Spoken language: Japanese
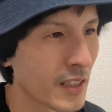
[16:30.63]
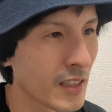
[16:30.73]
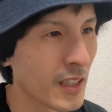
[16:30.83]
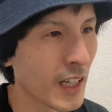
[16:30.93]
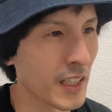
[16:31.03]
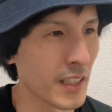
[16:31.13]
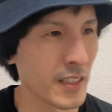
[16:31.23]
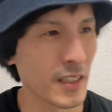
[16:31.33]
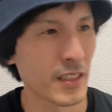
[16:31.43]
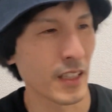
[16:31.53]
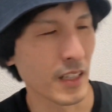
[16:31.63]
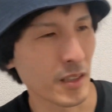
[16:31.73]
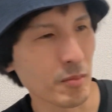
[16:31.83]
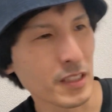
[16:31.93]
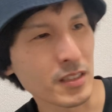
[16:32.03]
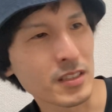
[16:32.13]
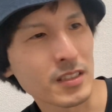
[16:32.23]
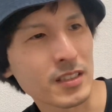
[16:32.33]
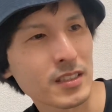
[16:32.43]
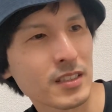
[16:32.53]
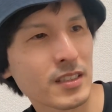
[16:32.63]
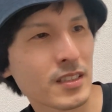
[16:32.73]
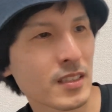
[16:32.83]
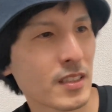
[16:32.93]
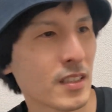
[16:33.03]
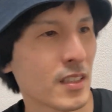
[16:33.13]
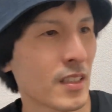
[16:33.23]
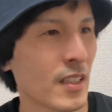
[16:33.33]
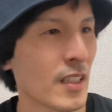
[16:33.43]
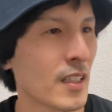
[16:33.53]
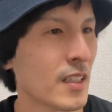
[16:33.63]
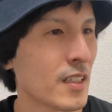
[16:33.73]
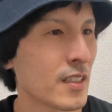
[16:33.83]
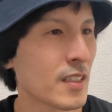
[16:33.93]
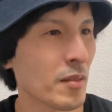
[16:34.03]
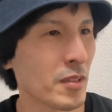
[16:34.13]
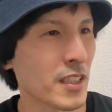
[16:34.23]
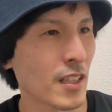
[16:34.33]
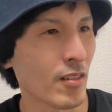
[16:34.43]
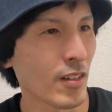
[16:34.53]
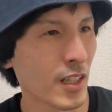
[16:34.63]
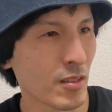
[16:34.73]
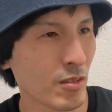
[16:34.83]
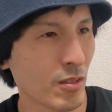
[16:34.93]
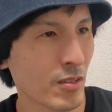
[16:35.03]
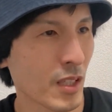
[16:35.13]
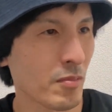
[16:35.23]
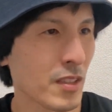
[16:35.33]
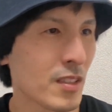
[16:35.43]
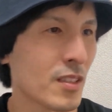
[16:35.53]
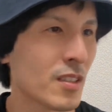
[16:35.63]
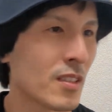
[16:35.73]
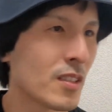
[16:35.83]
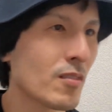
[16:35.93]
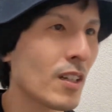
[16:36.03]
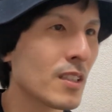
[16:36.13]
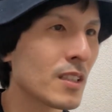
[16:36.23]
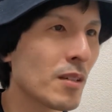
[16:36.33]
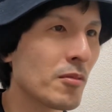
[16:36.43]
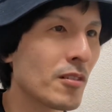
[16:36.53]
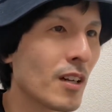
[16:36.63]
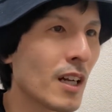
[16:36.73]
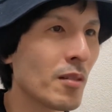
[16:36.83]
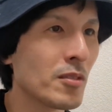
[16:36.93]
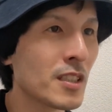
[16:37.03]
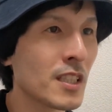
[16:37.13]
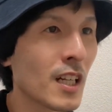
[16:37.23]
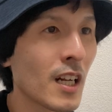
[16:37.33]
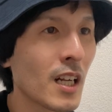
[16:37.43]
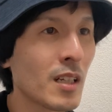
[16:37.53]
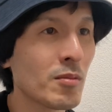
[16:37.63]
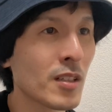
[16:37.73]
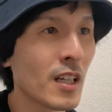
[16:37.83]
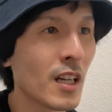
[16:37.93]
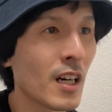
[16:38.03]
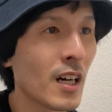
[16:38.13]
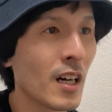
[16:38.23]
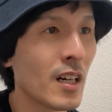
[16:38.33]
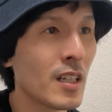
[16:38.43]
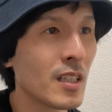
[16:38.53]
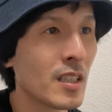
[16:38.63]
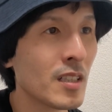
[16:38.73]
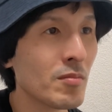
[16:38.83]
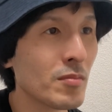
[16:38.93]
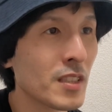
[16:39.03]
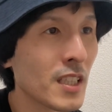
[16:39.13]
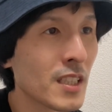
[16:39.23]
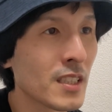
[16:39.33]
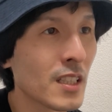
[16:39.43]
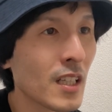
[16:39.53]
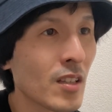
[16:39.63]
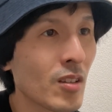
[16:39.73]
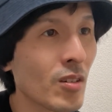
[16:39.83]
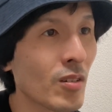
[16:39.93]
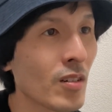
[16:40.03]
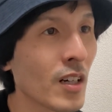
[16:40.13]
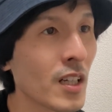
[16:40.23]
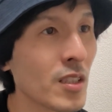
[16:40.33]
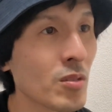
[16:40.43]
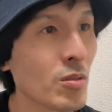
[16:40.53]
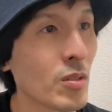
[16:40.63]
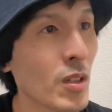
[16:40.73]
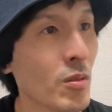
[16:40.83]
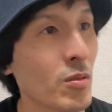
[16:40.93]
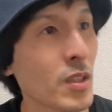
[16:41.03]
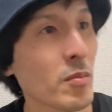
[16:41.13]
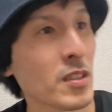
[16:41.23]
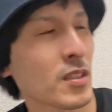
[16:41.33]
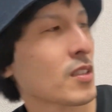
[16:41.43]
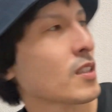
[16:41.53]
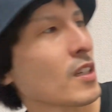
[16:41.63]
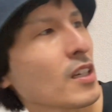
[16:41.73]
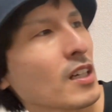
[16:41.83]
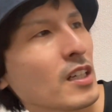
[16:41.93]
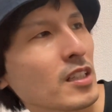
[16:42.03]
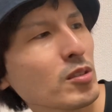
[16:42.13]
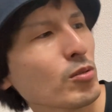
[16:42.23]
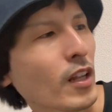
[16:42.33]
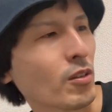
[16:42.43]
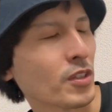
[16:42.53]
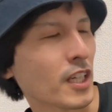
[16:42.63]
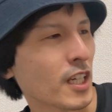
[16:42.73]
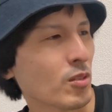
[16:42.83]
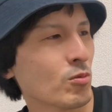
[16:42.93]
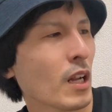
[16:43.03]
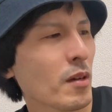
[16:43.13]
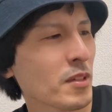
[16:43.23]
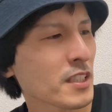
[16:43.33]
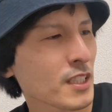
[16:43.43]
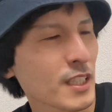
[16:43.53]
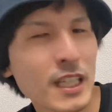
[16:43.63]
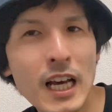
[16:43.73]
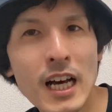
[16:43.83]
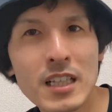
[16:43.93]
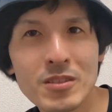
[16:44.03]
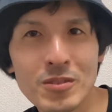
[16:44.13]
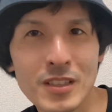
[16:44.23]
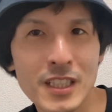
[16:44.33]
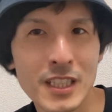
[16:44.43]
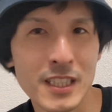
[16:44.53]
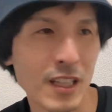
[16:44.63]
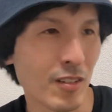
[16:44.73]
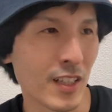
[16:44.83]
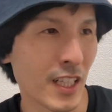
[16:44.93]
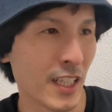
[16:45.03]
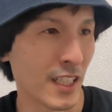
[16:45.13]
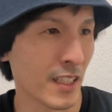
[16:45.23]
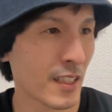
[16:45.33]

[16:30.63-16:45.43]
はい、さあ行きます。さあ、みえさんの回答でございます。17ライブ、17ライブから、みえさんの回答でございます。幽霊の日、裏飯屋と出てきたのは何？